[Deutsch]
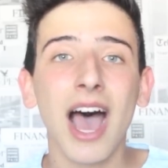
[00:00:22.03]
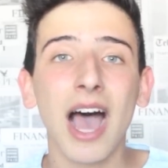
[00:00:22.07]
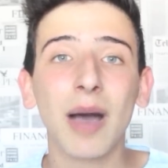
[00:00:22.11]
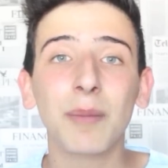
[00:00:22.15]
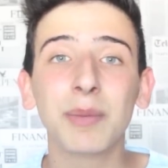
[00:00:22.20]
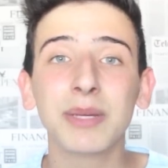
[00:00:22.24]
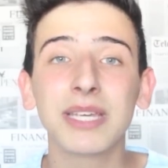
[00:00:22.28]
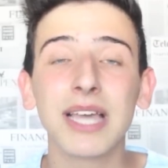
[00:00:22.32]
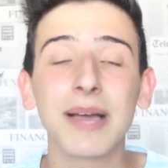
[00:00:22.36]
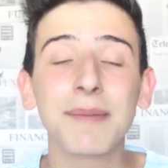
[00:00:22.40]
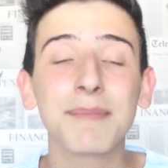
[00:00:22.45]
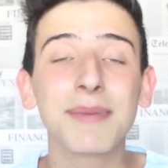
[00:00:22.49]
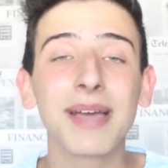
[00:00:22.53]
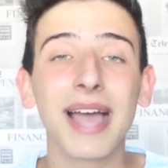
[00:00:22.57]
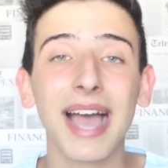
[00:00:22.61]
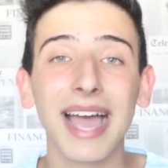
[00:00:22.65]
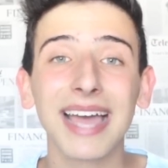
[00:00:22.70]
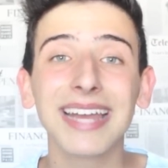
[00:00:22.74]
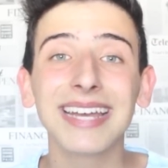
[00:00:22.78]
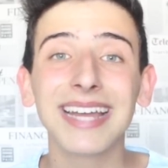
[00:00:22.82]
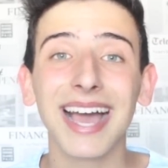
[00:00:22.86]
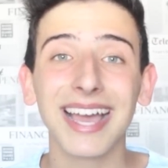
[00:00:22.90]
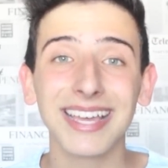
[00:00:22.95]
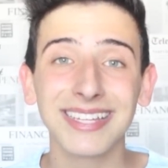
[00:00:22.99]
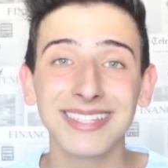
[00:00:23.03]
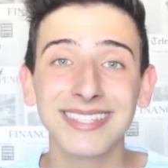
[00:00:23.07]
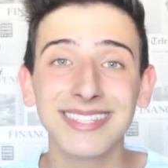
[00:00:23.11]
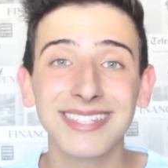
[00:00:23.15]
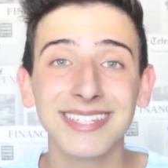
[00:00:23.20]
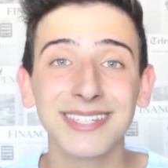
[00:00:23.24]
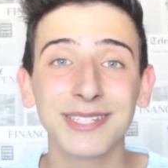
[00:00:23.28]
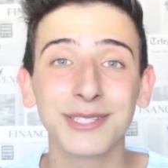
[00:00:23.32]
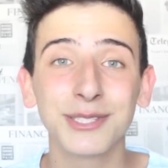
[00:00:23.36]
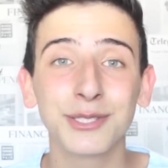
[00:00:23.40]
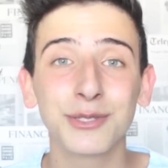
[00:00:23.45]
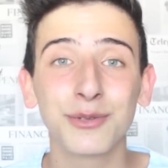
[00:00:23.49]
Aber ich habe kein
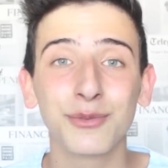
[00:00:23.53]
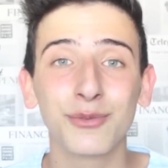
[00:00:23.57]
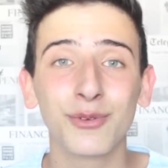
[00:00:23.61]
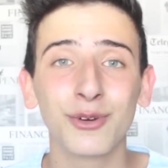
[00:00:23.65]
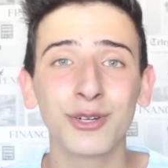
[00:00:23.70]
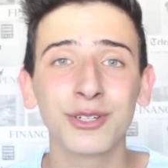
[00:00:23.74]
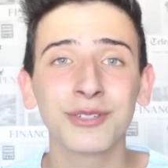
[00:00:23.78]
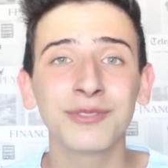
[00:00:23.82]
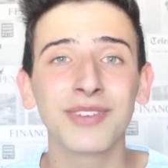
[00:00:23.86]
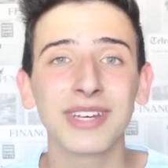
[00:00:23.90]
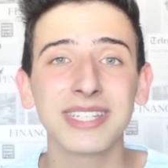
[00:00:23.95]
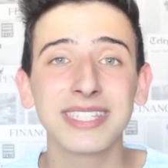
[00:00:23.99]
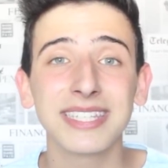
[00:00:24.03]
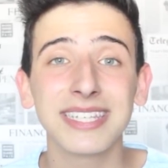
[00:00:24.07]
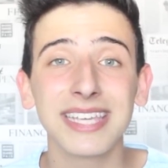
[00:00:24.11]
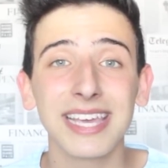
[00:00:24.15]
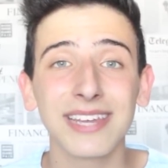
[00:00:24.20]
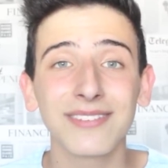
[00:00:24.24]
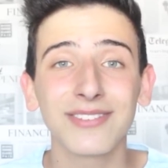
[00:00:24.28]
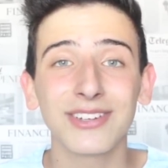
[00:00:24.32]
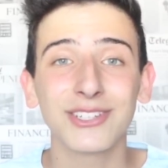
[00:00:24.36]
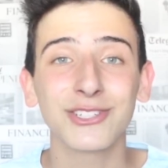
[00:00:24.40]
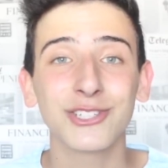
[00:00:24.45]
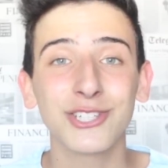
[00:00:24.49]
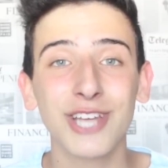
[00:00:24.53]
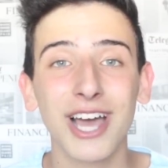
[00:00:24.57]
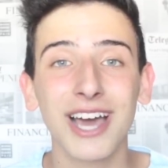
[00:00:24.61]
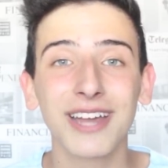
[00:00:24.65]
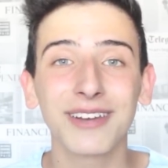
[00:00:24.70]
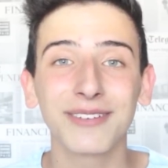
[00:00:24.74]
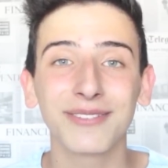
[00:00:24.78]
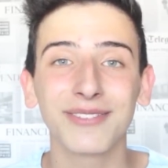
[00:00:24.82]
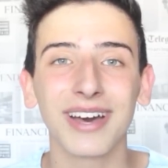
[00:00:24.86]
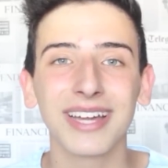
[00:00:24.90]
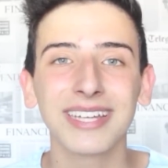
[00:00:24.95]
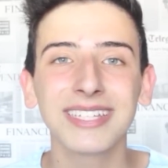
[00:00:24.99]
einziges gefunden, was ich etwas
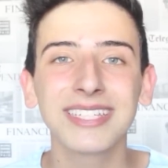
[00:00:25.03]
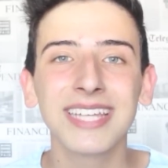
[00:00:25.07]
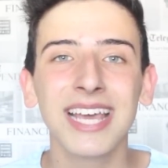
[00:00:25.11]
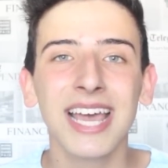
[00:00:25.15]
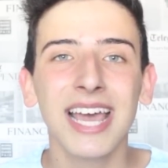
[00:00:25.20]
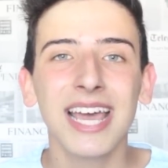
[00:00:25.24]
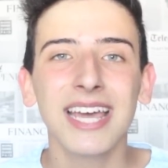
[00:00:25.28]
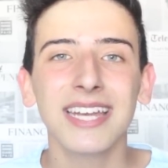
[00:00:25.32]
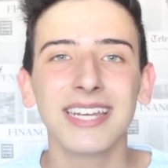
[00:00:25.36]
schade fand,